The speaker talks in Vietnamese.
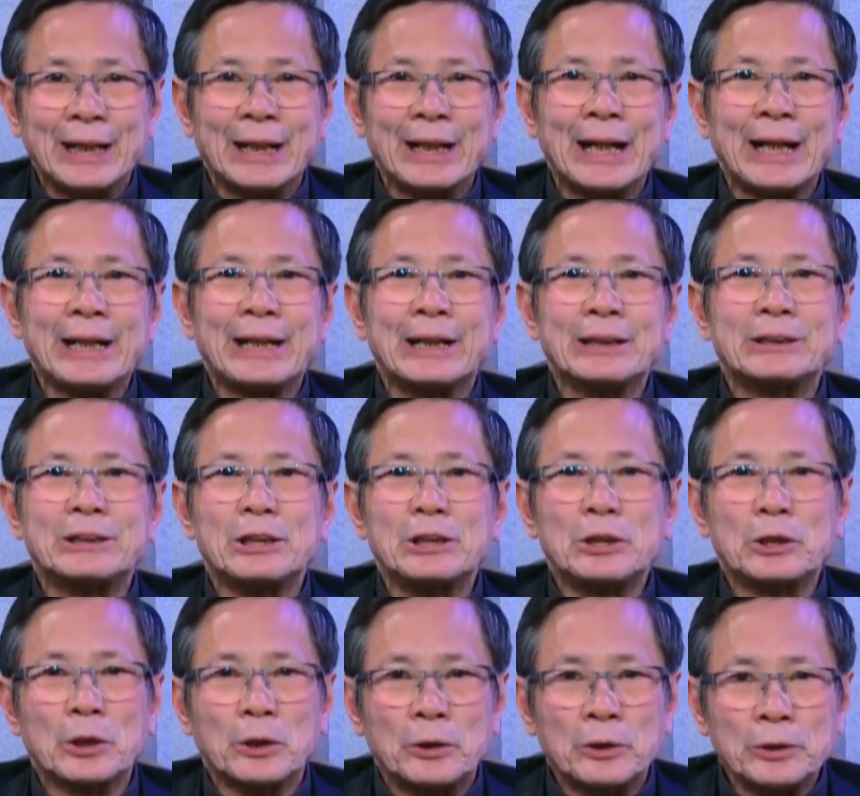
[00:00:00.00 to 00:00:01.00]
ngay cả
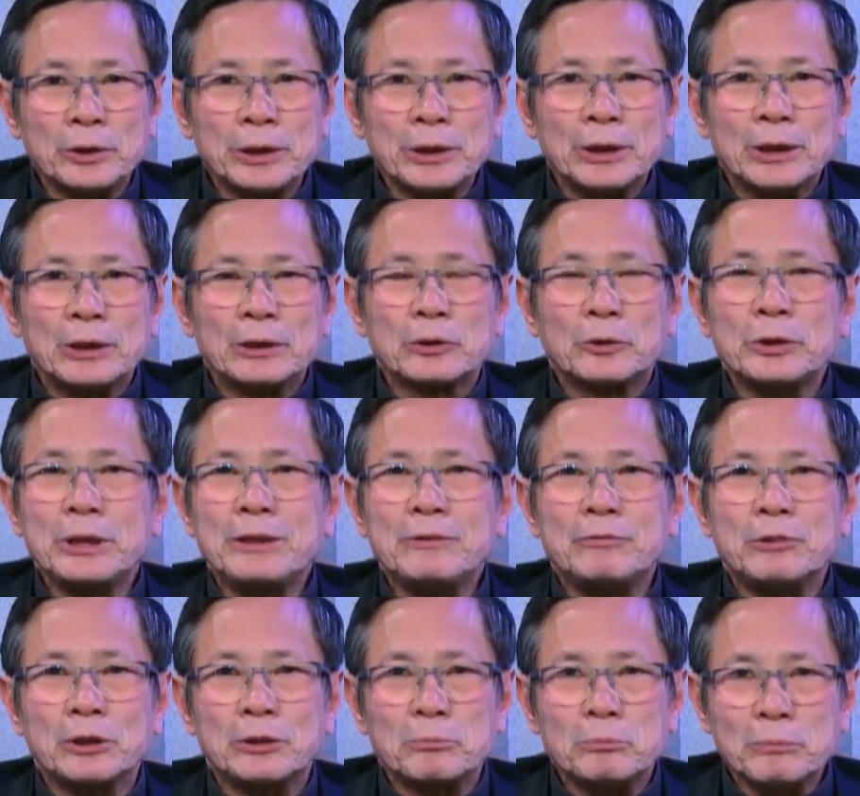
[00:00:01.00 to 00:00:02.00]
chính tôi tôi đi
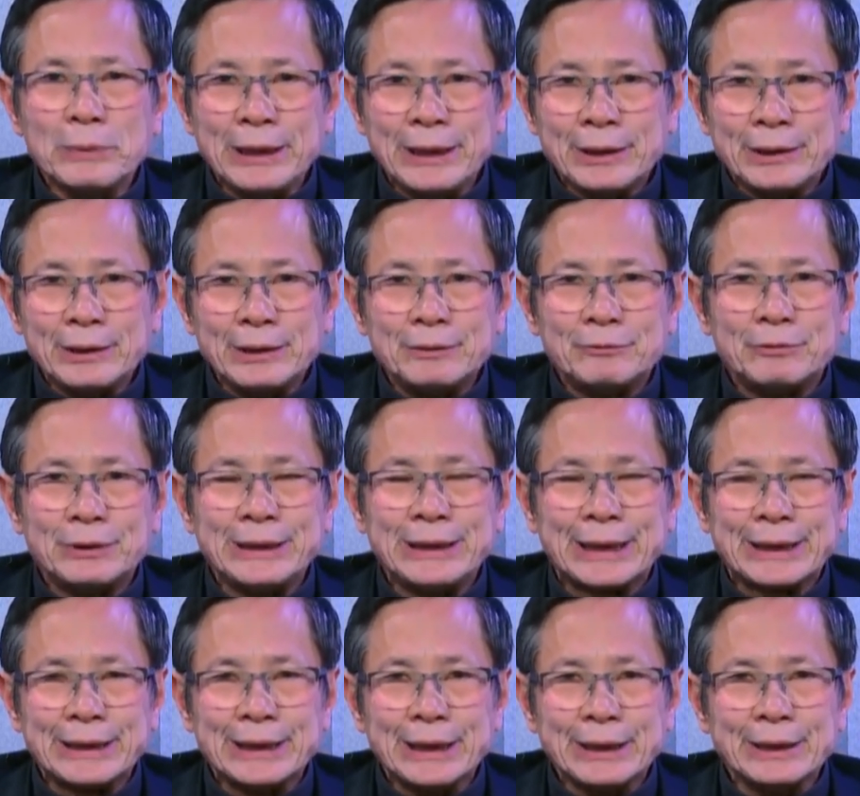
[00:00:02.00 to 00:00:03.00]
vượt biên với
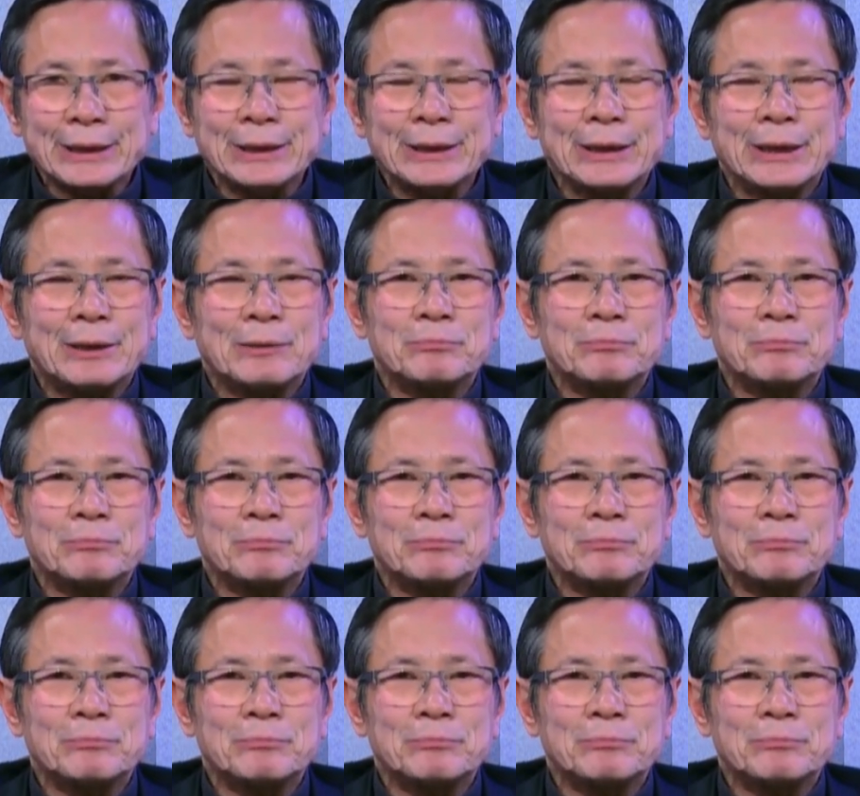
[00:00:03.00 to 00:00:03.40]
gia đình